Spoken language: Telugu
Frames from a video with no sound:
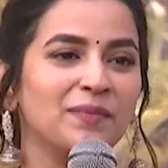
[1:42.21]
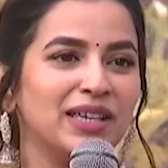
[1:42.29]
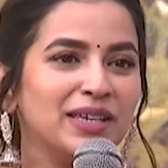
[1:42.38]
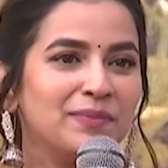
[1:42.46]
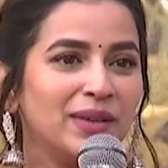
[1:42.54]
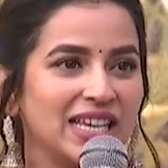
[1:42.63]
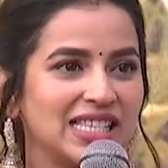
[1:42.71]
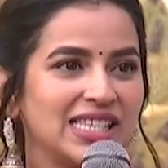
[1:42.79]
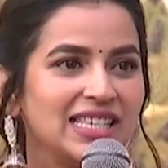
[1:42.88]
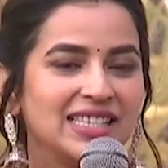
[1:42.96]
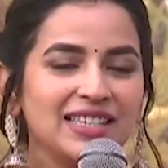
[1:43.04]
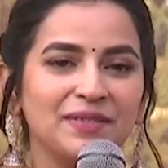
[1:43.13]
మీ
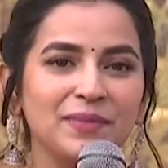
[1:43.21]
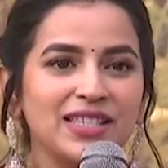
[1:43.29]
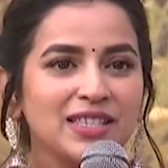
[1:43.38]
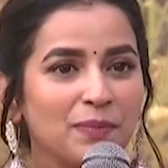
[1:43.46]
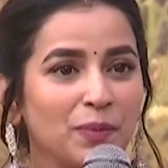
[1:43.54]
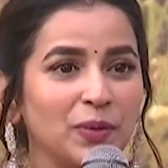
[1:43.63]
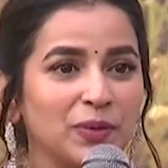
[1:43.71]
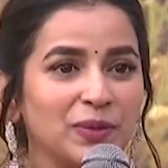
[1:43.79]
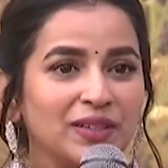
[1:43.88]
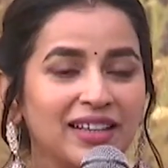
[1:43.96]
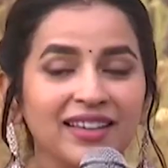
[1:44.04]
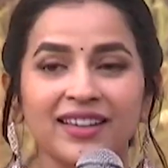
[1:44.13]
బ్లెస్సింగ్స్ అండ్ మీ సపోర్ట్
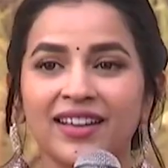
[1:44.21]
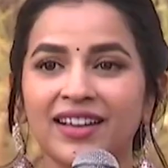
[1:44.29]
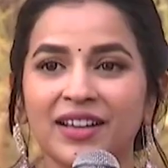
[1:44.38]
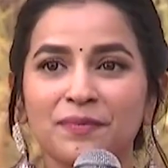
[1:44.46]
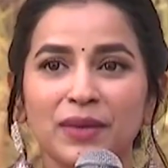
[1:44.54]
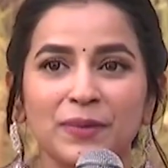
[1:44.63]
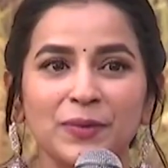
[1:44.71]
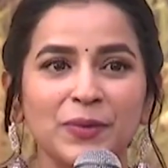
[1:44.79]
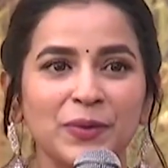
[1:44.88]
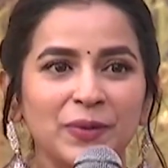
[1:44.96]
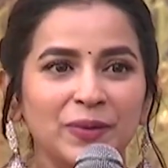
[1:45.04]
ఉంటే మేము